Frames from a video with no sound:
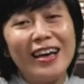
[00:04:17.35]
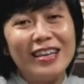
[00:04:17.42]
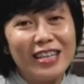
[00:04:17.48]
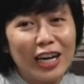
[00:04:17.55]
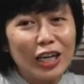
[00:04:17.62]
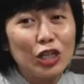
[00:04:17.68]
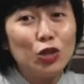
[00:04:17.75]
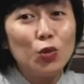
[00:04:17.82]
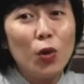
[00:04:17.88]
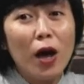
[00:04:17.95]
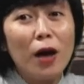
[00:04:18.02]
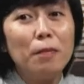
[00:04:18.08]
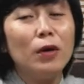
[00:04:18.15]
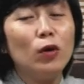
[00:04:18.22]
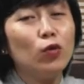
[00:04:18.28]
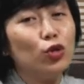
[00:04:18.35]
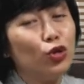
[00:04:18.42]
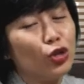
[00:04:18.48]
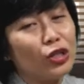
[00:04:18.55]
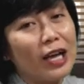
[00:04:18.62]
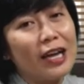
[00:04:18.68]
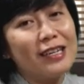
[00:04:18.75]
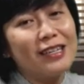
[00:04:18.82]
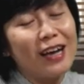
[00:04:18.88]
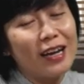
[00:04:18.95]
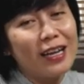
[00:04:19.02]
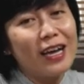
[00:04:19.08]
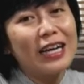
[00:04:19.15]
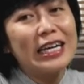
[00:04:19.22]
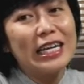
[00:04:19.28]
Yang kedua, mewujudkan
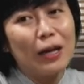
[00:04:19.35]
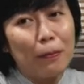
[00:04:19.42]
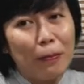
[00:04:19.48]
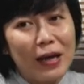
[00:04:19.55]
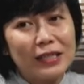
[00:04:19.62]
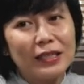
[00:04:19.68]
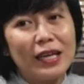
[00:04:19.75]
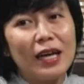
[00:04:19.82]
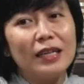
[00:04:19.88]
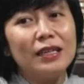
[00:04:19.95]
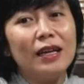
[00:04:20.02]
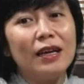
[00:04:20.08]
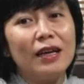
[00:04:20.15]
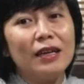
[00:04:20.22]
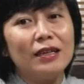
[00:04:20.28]
karya kelepasan